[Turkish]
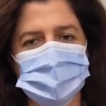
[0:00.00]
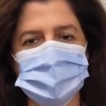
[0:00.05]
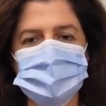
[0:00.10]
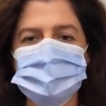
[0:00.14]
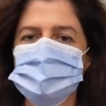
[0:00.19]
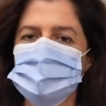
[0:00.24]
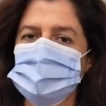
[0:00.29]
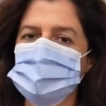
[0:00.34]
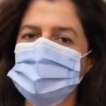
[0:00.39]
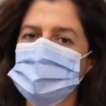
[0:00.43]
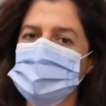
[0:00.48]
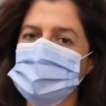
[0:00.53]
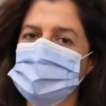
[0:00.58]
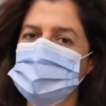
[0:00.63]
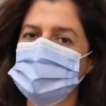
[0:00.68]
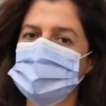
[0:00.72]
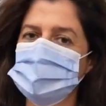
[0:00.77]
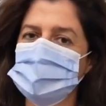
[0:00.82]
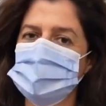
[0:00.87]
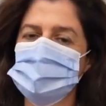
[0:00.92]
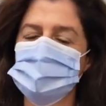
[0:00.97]

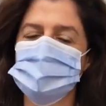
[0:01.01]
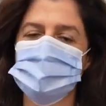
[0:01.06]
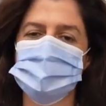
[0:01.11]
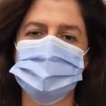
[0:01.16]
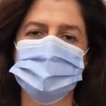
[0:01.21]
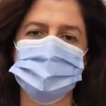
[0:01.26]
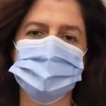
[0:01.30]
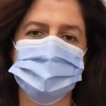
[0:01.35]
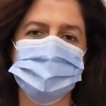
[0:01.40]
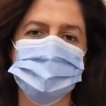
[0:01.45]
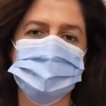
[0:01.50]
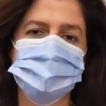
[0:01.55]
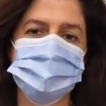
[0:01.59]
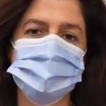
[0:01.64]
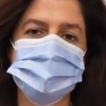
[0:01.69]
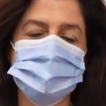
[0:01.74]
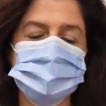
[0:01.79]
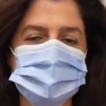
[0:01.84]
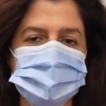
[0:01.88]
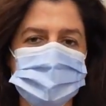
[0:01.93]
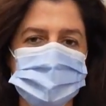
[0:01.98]
Hastamız bir gece
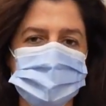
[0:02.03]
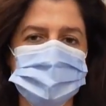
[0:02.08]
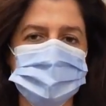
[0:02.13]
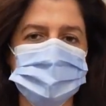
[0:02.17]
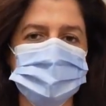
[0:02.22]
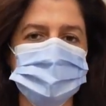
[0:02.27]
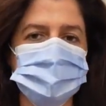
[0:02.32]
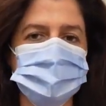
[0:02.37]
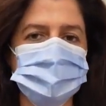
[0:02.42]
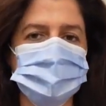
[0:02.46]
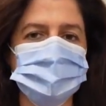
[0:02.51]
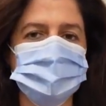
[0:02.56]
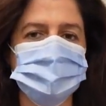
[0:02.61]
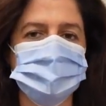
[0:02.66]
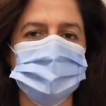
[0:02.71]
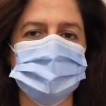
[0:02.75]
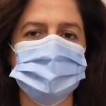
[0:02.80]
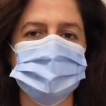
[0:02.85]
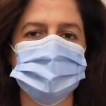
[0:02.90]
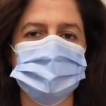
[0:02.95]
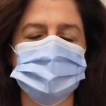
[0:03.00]
önceyi nasıl
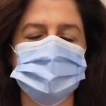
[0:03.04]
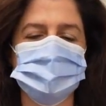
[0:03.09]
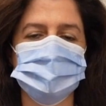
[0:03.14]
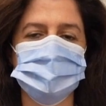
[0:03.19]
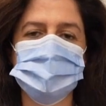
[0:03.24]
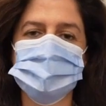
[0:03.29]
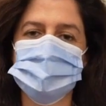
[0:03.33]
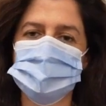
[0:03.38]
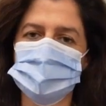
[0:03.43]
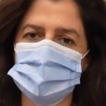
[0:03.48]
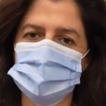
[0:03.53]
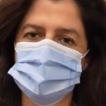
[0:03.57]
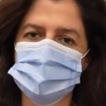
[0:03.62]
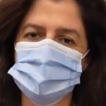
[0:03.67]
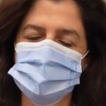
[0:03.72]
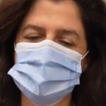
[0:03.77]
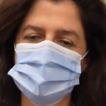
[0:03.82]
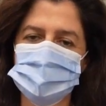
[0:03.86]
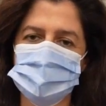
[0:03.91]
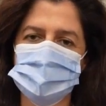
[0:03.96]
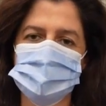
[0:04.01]
geçirmiş e, onu
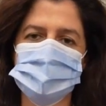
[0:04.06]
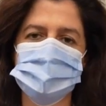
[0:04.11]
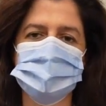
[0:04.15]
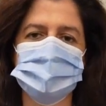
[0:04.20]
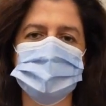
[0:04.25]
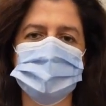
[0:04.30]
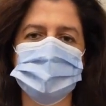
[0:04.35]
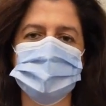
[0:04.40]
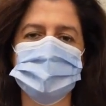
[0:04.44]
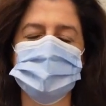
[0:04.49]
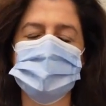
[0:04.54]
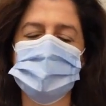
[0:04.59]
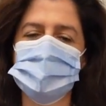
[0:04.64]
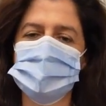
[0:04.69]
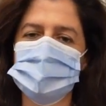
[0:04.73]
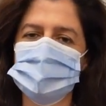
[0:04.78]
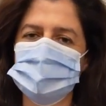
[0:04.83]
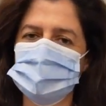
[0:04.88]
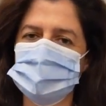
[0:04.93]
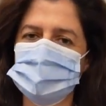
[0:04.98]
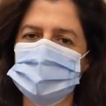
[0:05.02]
konuştuk öncelikle.
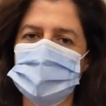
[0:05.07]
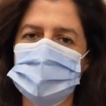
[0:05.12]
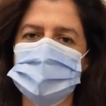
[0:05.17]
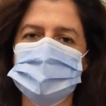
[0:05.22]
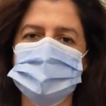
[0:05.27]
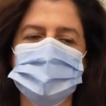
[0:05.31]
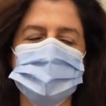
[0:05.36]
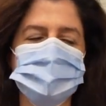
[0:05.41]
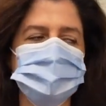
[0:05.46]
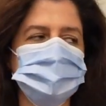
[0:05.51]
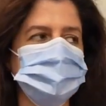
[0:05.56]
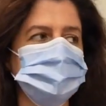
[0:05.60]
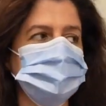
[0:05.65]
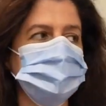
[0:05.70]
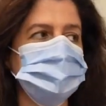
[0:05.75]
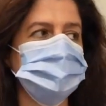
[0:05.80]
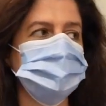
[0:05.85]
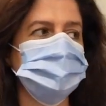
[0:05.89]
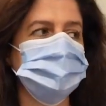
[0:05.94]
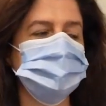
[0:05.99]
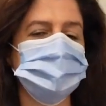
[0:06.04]
Gayet rahat
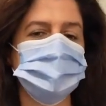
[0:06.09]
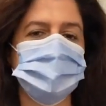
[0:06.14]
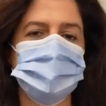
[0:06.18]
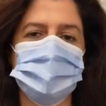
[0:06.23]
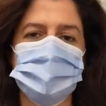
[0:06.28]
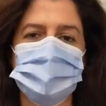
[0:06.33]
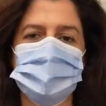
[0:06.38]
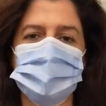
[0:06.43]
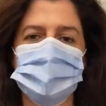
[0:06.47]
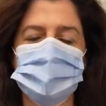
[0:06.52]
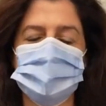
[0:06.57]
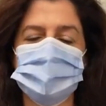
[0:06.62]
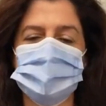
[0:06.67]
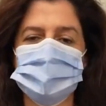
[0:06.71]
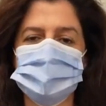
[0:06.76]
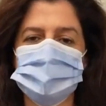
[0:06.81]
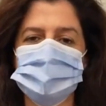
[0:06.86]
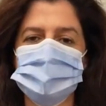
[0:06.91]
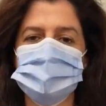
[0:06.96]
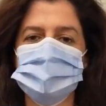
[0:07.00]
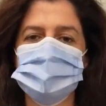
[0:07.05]
geçirmiş.
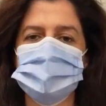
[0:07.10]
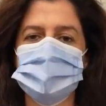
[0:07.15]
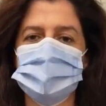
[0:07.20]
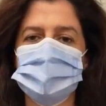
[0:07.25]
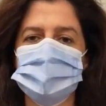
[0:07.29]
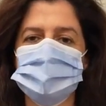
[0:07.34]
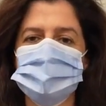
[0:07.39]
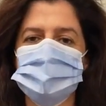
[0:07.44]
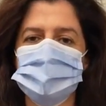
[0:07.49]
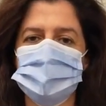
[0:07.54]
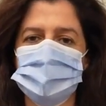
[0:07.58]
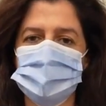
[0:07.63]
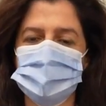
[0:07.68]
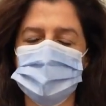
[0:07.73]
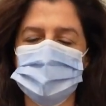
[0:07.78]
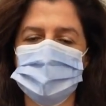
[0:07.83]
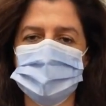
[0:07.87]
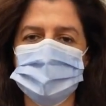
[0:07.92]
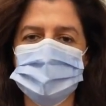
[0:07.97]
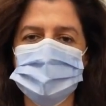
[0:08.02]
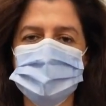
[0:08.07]
Herhangi bir şikayeti
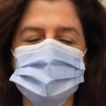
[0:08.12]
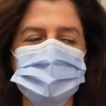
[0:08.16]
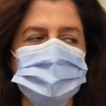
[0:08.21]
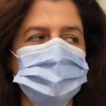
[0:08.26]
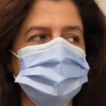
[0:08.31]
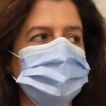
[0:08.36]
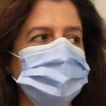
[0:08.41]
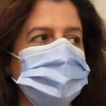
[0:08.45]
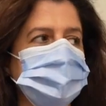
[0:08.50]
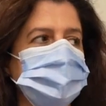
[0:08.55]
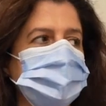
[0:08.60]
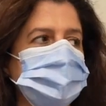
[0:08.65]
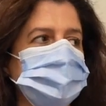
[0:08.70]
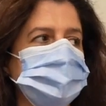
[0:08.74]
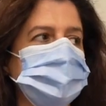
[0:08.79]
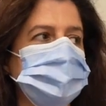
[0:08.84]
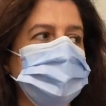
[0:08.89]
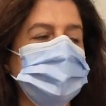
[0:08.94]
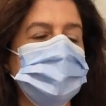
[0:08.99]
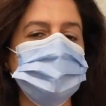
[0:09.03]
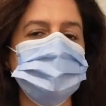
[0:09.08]
olmamış.
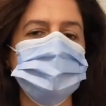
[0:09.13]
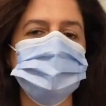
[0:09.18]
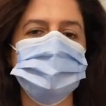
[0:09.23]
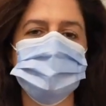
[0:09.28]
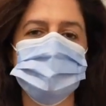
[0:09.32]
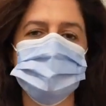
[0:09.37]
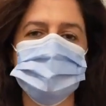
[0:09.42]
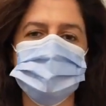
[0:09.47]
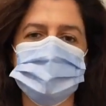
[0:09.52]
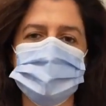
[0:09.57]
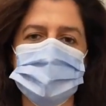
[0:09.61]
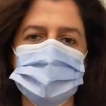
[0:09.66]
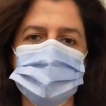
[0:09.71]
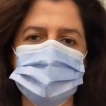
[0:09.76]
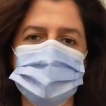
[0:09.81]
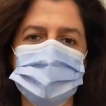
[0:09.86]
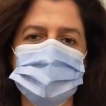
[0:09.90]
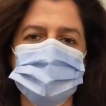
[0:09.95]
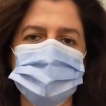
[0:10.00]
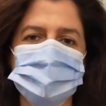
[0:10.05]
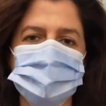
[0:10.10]
Tedavi sürecinden
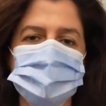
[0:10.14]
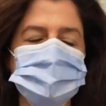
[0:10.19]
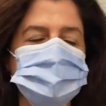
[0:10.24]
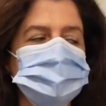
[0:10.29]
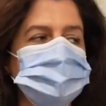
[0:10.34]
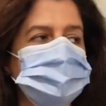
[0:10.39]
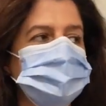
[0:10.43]
memnun.